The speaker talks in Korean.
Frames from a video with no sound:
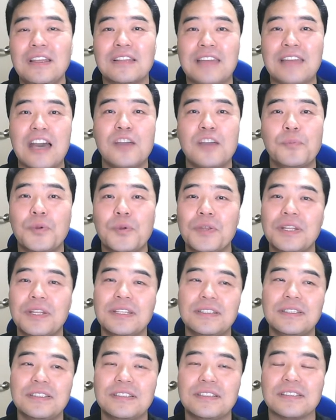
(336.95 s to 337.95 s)

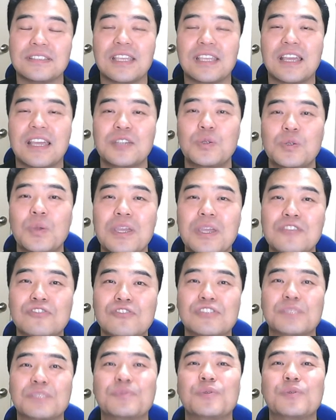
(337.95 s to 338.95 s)
다음번에는 제가
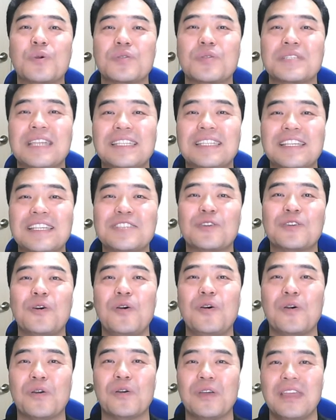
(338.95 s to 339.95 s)
소개해주고 싶은 곳을
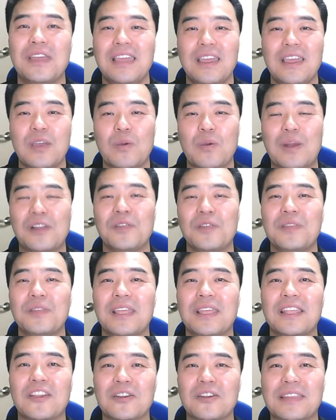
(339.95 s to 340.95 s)
찾아서
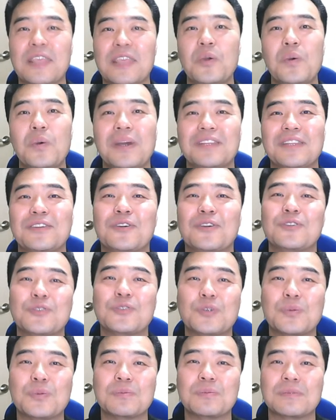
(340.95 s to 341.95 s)
관련된 여, 내용 같은 것도
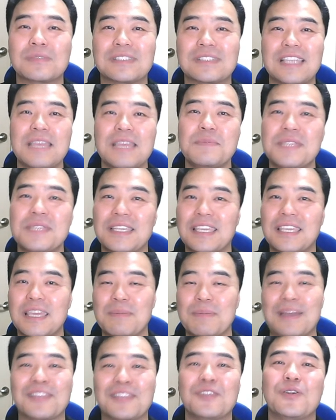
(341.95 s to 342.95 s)
좀 짜임새 있게
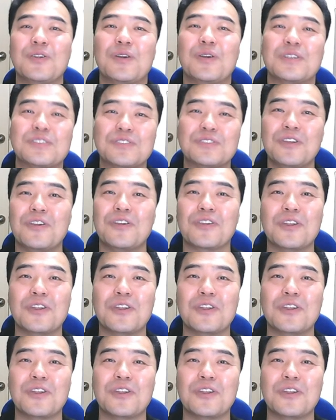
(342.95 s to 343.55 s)
만들어가지고요.